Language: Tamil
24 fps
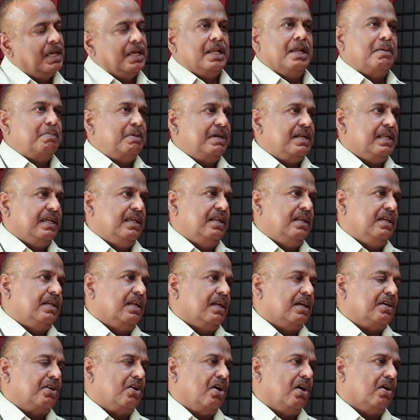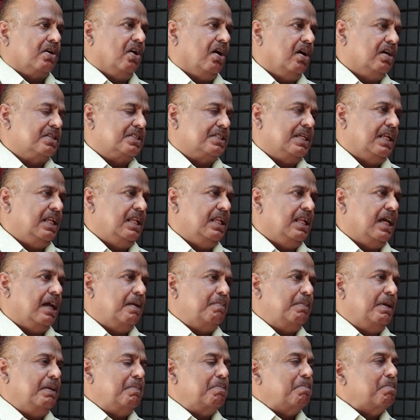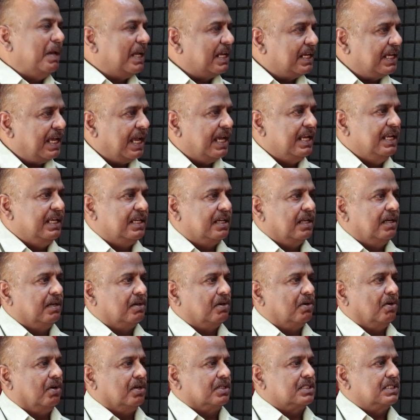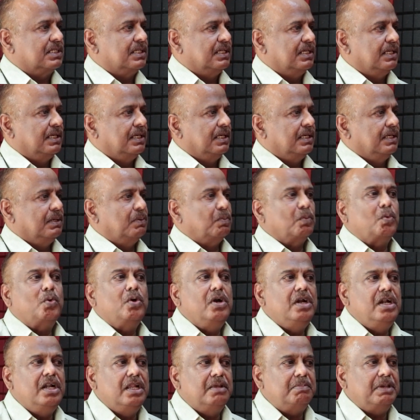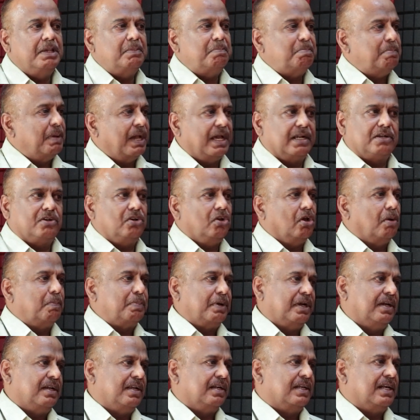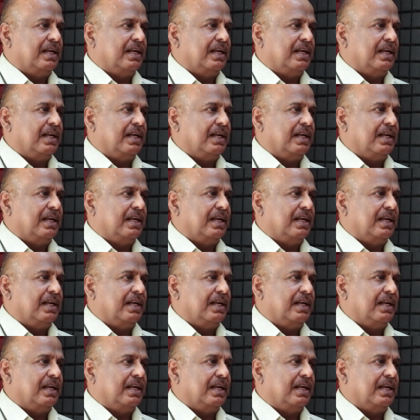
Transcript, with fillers: நம்மகிட்ட இருக்கிற கிளாக்ஸ் எல்லாமே மெக்கானிக்கல் கிளாக்ஸ் ஒண்ணுமே பேட்டரி ஆபரேட்டட்